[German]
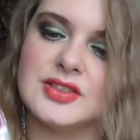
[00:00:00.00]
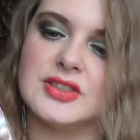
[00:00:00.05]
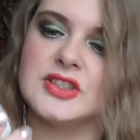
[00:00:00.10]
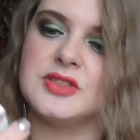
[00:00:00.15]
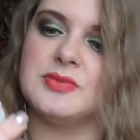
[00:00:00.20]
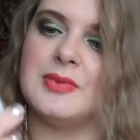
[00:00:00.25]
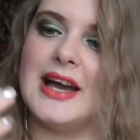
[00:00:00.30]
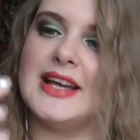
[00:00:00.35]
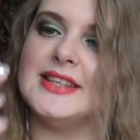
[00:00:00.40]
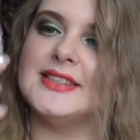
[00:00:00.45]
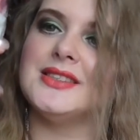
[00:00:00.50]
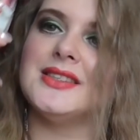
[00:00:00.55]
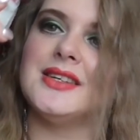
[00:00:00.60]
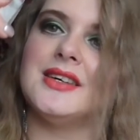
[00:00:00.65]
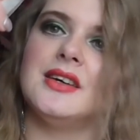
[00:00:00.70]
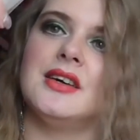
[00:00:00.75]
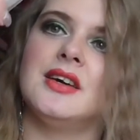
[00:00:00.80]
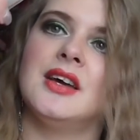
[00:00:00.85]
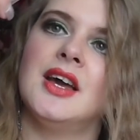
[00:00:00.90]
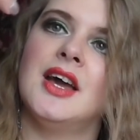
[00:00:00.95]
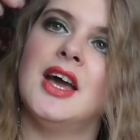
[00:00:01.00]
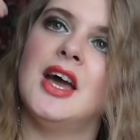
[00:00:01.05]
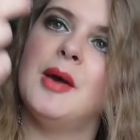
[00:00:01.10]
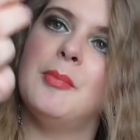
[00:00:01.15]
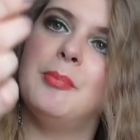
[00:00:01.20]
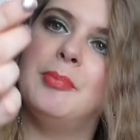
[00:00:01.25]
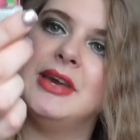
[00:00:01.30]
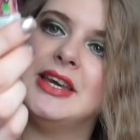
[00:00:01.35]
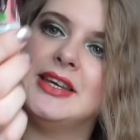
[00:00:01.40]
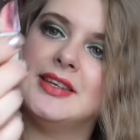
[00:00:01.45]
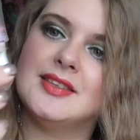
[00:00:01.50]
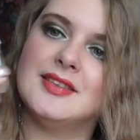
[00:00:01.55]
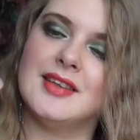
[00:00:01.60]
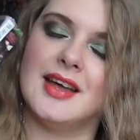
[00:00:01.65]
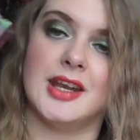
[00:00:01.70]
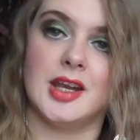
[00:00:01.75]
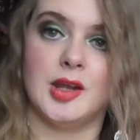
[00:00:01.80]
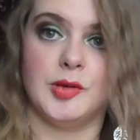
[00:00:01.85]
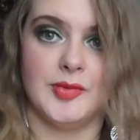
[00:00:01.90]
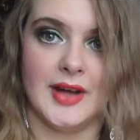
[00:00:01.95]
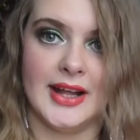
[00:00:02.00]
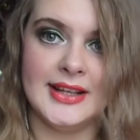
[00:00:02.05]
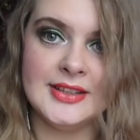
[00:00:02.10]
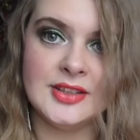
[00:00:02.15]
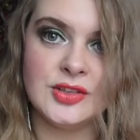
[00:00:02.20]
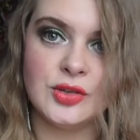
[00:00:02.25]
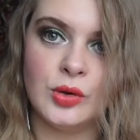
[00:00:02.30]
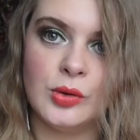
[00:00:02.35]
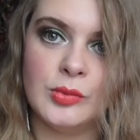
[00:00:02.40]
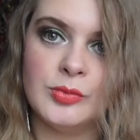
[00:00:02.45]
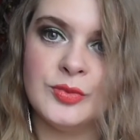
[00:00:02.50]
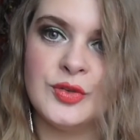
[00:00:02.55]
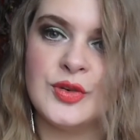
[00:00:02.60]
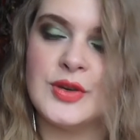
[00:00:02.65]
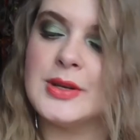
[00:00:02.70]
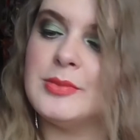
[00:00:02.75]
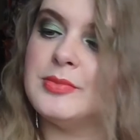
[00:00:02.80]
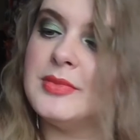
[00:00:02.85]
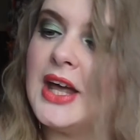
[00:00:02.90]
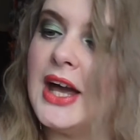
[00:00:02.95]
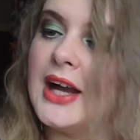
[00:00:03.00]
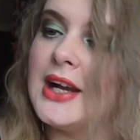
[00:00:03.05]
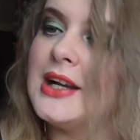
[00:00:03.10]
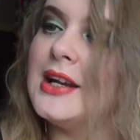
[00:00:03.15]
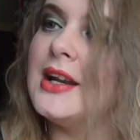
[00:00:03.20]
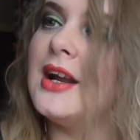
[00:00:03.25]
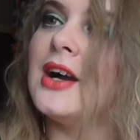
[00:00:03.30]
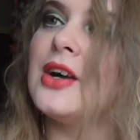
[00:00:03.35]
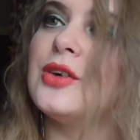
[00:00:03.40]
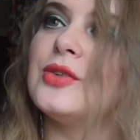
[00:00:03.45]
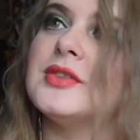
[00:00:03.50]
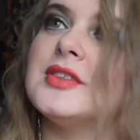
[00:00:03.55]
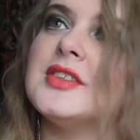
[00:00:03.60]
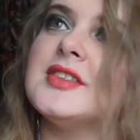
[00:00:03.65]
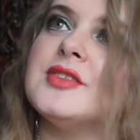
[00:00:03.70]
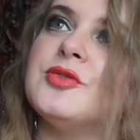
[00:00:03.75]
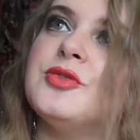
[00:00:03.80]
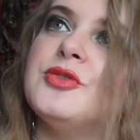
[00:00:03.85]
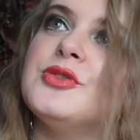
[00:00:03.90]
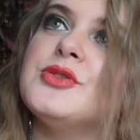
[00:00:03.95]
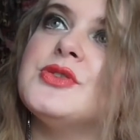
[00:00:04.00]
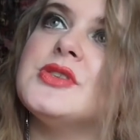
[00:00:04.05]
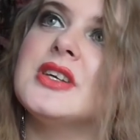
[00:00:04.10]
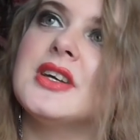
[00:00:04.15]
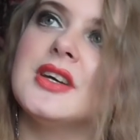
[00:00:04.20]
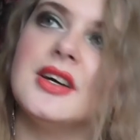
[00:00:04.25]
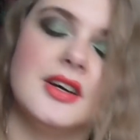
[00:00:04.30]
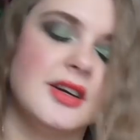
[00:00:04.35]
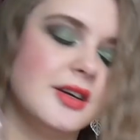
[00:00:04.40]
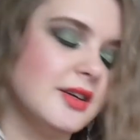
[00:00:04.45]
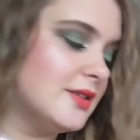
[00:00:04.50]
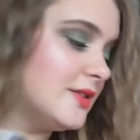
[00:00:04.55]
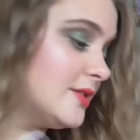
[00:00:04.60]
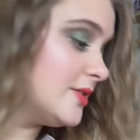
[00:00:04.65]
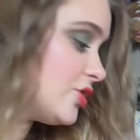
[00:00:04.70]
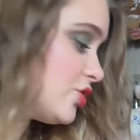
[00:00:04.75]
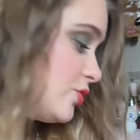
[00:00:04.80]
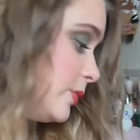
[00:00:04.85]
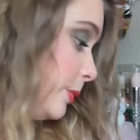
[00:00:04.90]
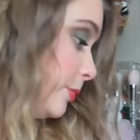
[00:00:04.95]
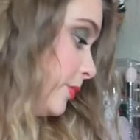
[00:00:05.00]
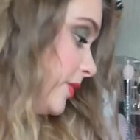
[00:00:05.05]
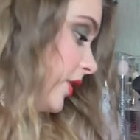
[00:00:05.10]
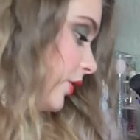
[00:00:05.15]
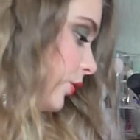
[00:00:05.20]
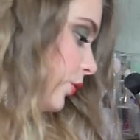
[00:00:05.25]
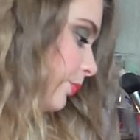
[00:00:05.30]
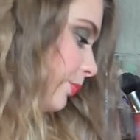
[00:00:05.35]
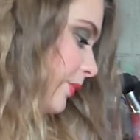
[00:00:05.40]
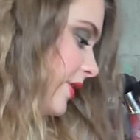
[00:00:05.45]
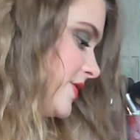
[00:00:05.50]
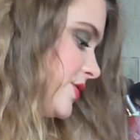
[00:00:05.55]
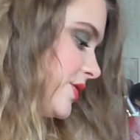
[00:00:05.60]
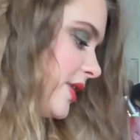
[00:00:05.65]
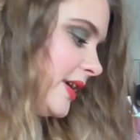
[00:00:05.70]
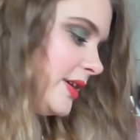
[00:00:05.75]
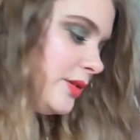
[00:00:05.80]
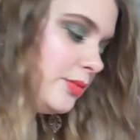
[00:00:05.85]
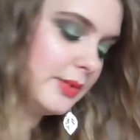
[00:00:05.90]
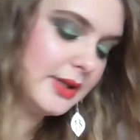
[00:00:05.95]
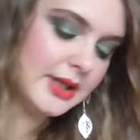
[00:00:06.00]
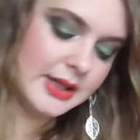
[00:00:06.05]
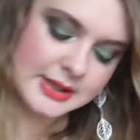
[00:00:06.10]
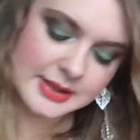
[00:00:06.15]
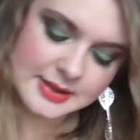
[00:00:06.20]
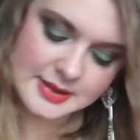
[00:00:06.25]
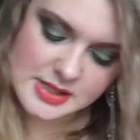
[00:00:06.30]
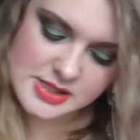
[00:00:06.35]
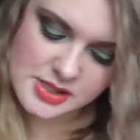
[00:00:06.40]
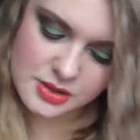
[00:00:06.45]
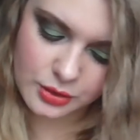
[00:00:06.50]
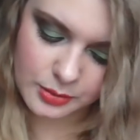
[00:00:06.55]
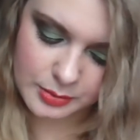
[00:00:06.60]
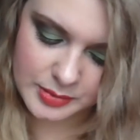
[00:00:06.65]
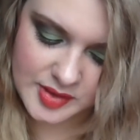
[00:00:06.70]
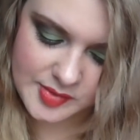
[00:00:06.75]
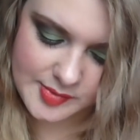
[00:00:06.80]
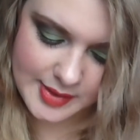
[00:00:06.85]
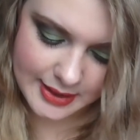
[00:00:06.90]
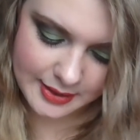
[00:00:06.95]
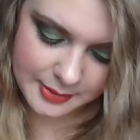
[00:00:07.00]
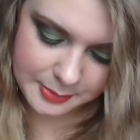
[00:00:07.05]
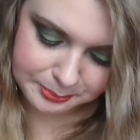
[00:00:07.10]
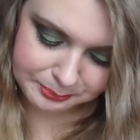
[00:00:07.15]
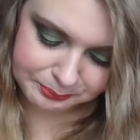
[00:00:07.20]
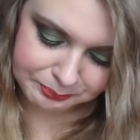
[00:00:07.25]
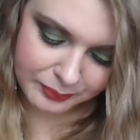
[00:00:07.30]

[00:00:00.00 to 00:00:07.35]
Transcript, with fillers: Also das Weiße biegt an der Wand rum von dem Nagellack und das Flüssige ist, schwimmt da rum. Also echt widerlich, deswegen kommt er weg.